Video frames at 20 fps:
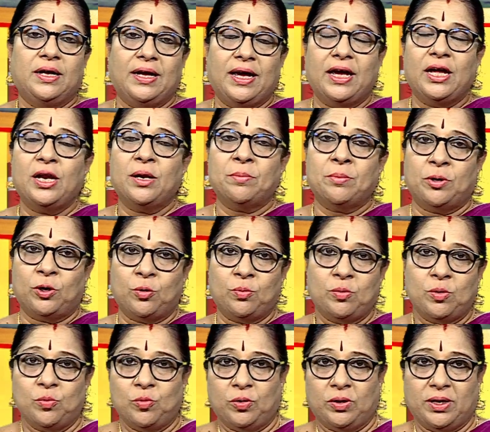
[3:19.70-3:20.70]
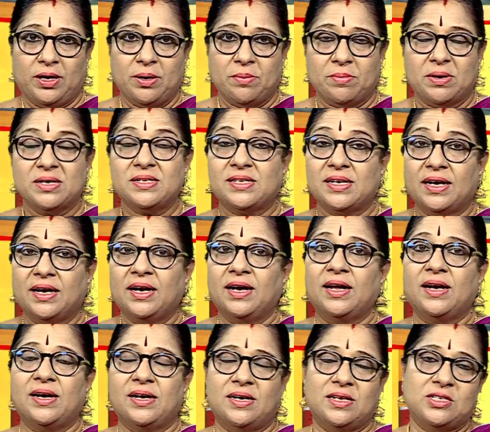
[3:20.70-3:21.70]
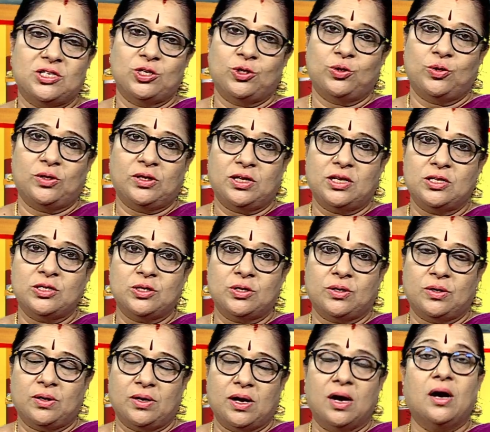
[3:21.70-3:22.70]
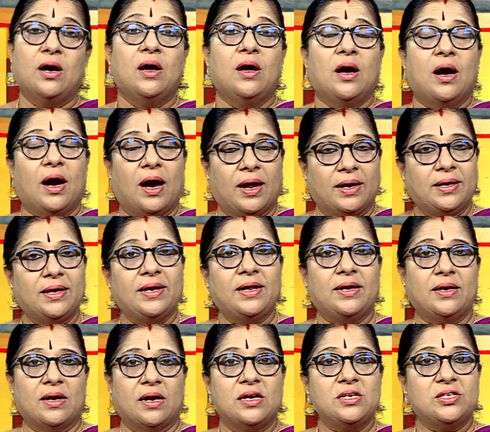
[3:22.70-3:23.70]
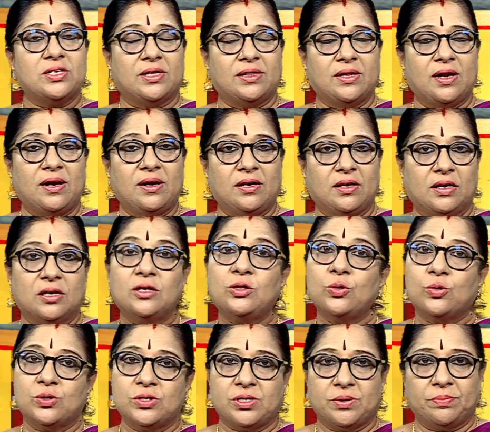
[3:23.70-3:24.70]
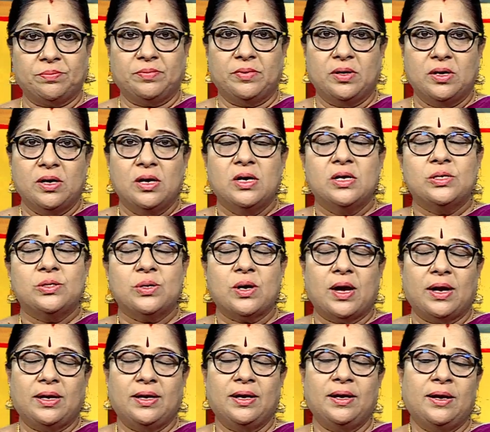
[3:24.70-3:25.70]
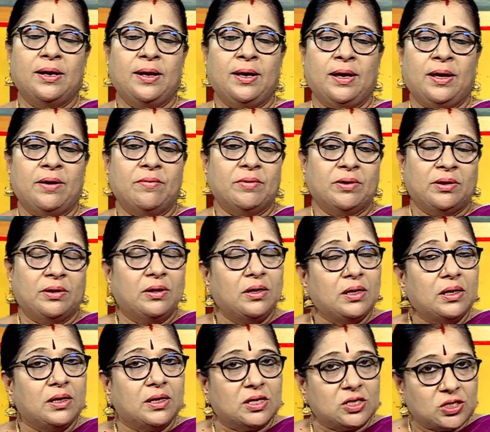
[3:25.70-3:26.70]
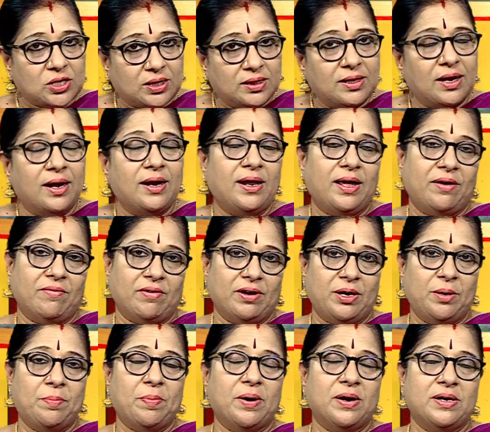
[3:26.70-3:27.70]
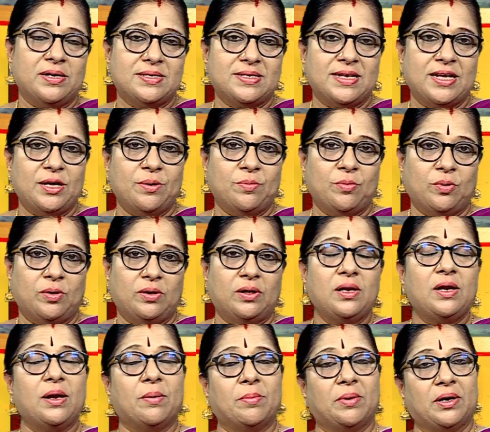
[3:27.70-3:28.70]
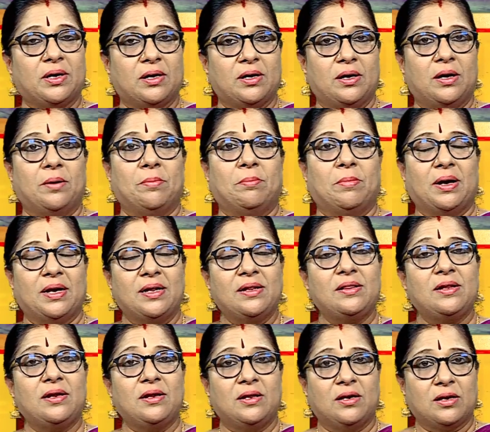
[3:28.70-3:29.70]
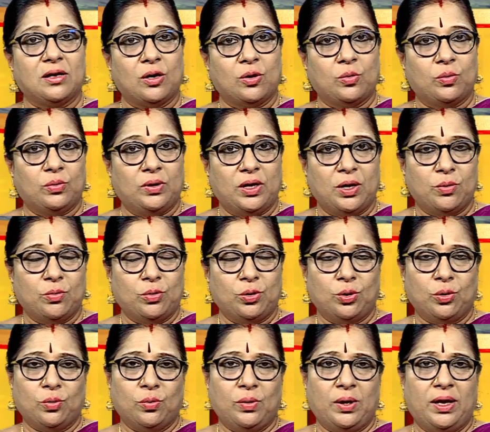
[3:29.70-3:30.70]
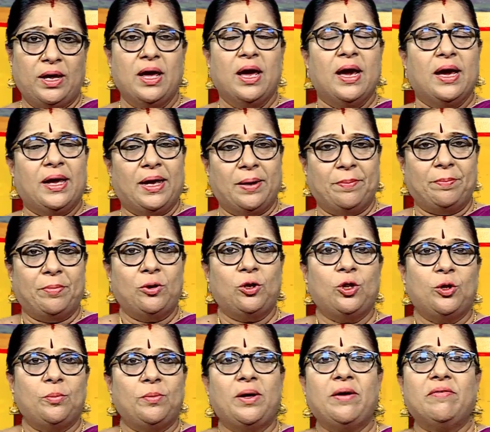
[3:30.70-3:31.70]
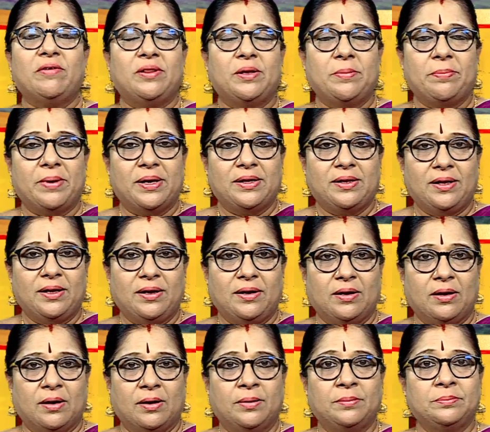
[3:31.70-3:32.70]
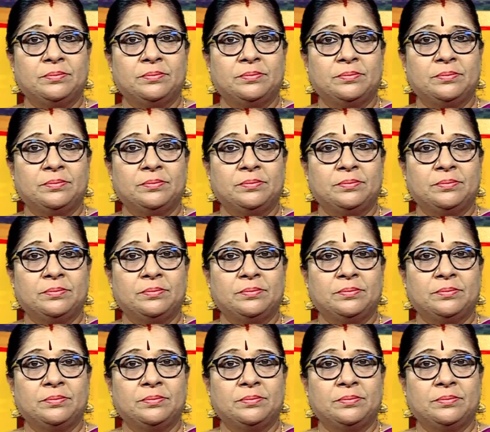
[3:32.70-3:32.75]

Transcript: ஏன் நம்ம ரொம்ப முக்கியமாக சங்கடகர சதுர்த்தின்னு சொல்கிறோன்னா அன்றைய நாள் சந்திரனுக்கு தோஷம் ஸோ அன்னைக்கு வந்து இந்த சந்திரனை வழிபாடு செய்யும் பொழுது நமக்கு மனதில் இருக்கக்கூடிய ஒரு குறை எப்பொழுதுமே வந்து பார்த்திங்கன்னா